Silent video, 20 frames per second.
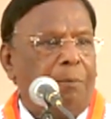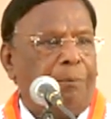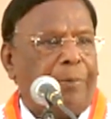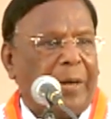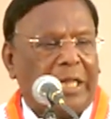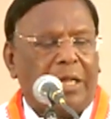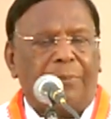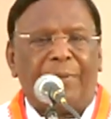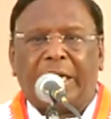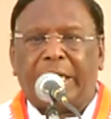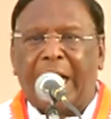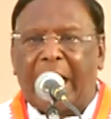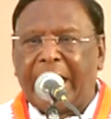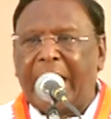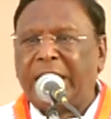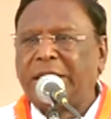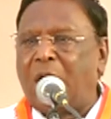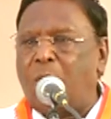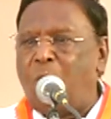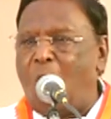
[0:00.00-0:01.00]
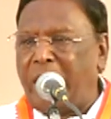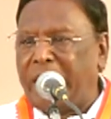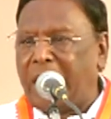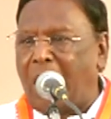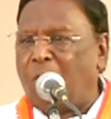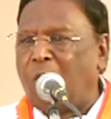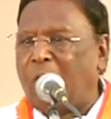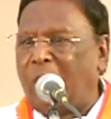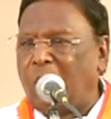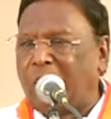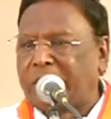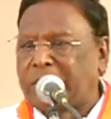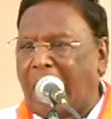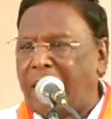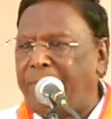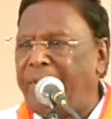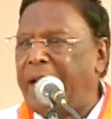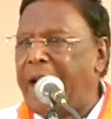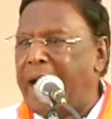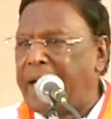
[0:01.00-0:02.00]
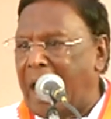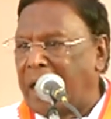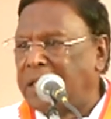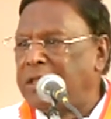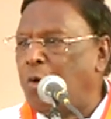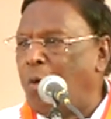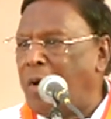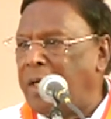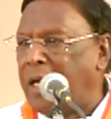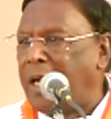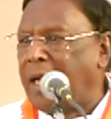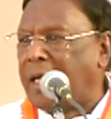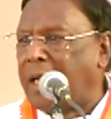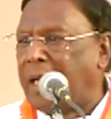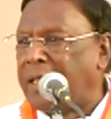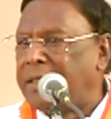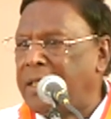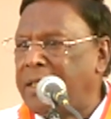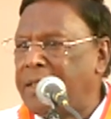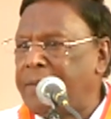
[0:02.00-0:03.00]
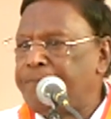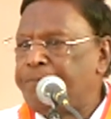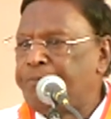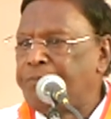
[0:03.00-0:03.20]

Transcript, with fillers: பிரதமர் நரேந்திர மோடி அவர்களுக்கு தலைமையில் நடந்து கொண்டிருக்கிறது